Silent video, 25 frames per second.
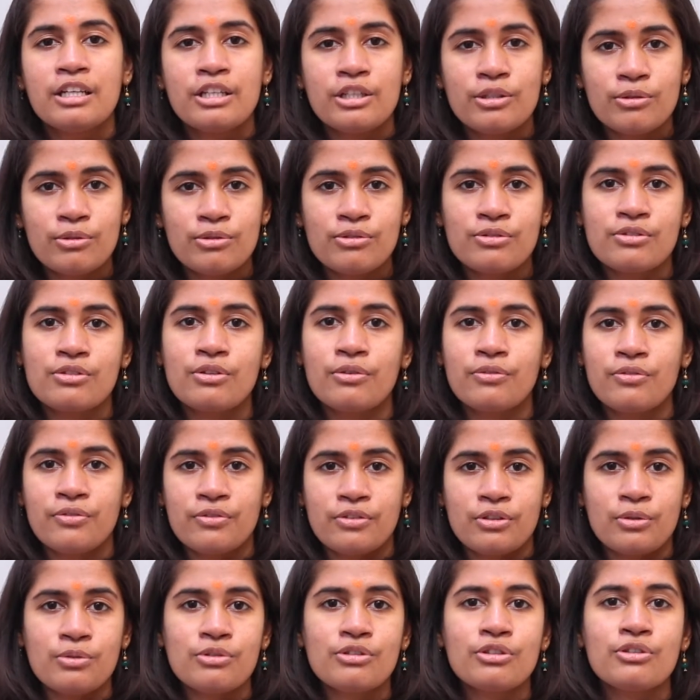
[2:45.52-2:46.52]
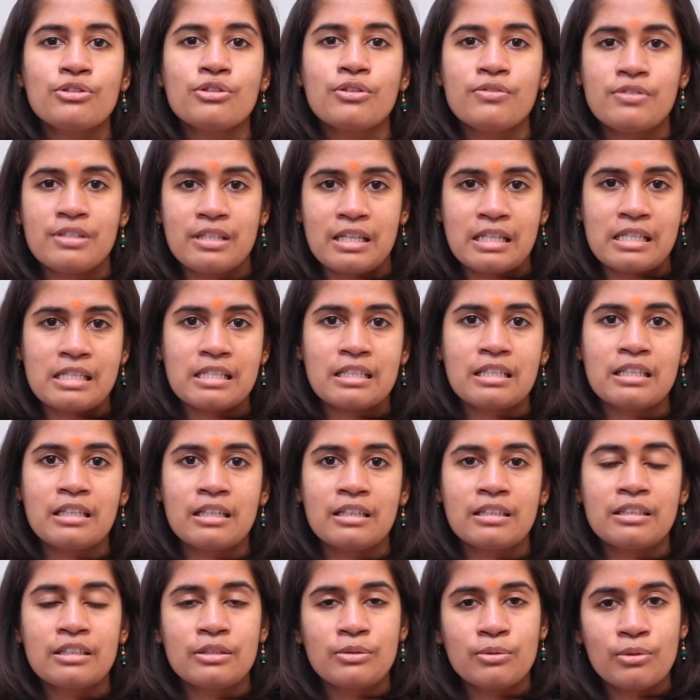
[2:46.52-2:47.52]
యూస్ ఆఫ్ యూసేజ్ ఆఫ్ సన్ స్క్రీన్
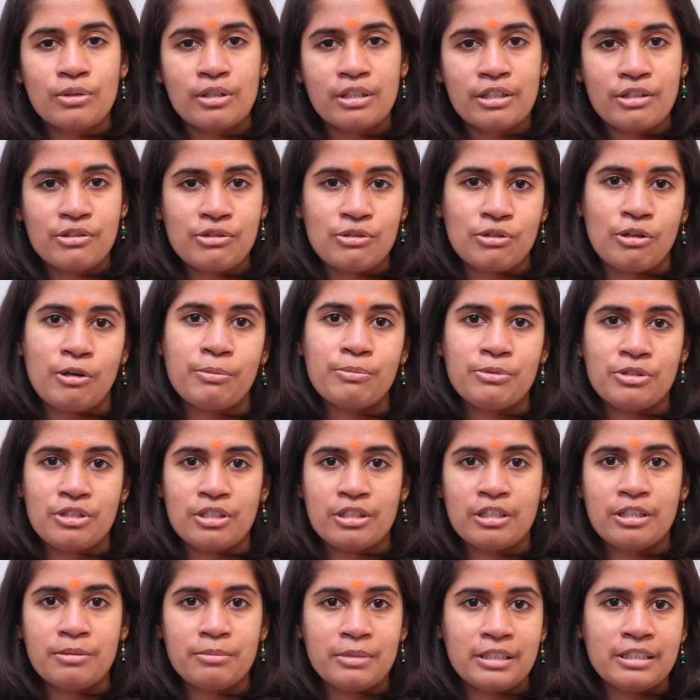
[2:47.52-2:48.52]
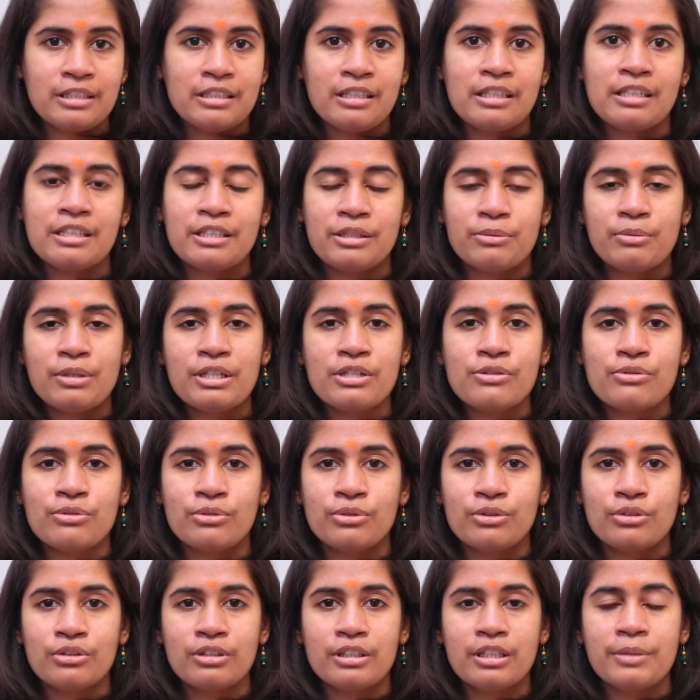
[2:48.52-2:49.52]
అనేది టోటల్గా స్టాప్ చేయడం అది నా అడ్వైజ్
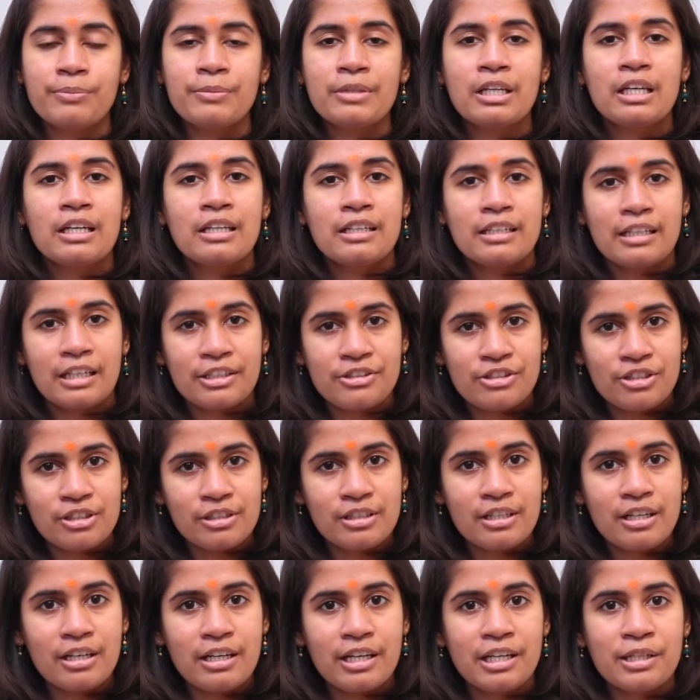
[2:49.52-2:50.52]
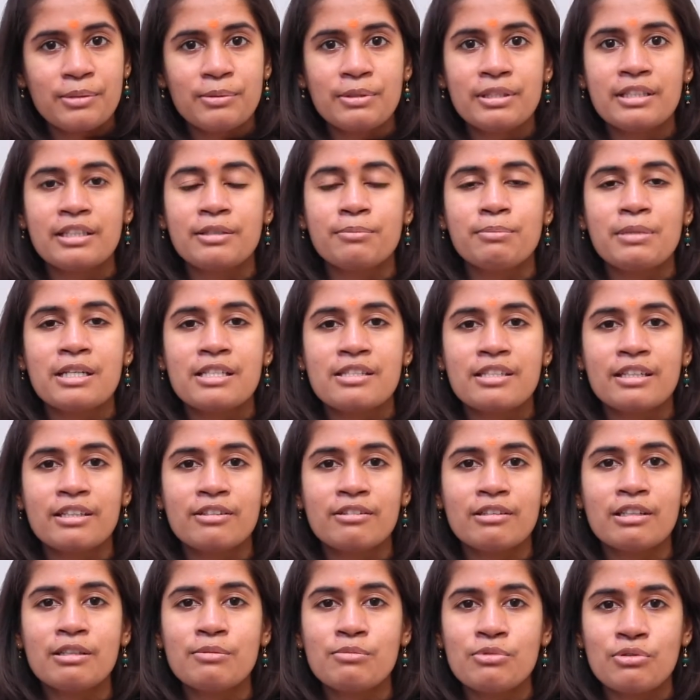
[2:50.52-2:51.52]
ఉంటుంది న్యాచురల్గా ఆయుర్వేదిక్ బేసిక్
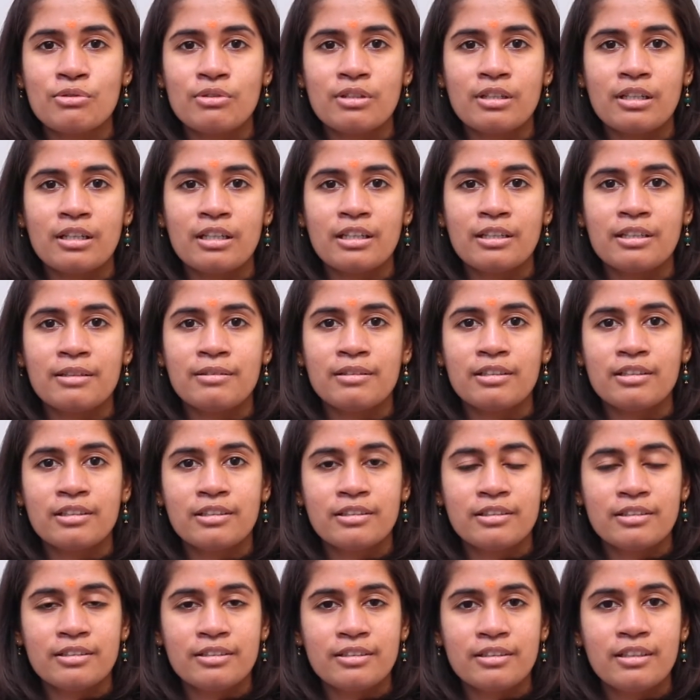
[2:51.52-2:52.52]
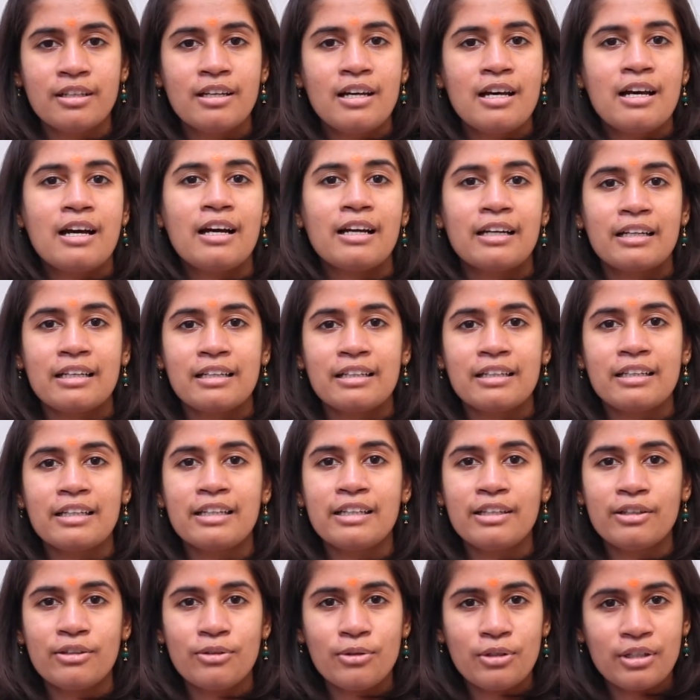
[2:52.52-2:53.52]
క్రీమ్స్ ఉన్నాయి అట్లాగే
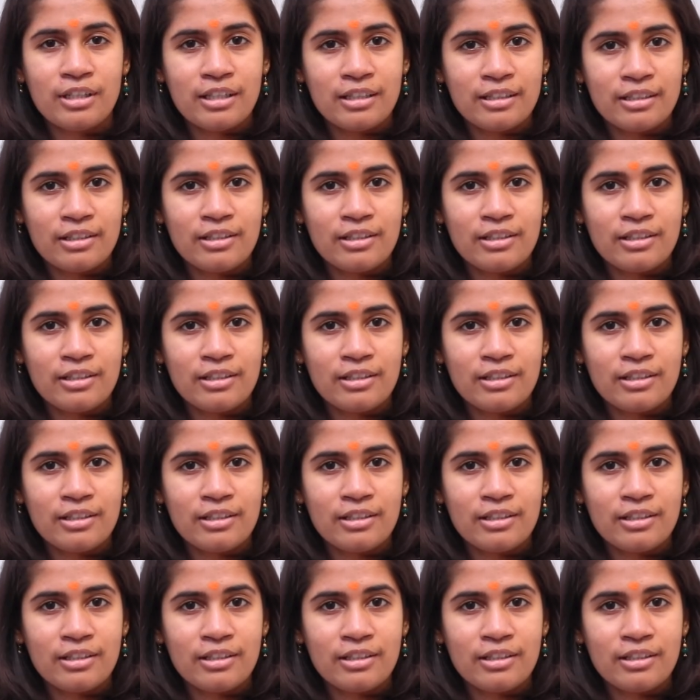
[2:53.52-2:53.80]
ఒక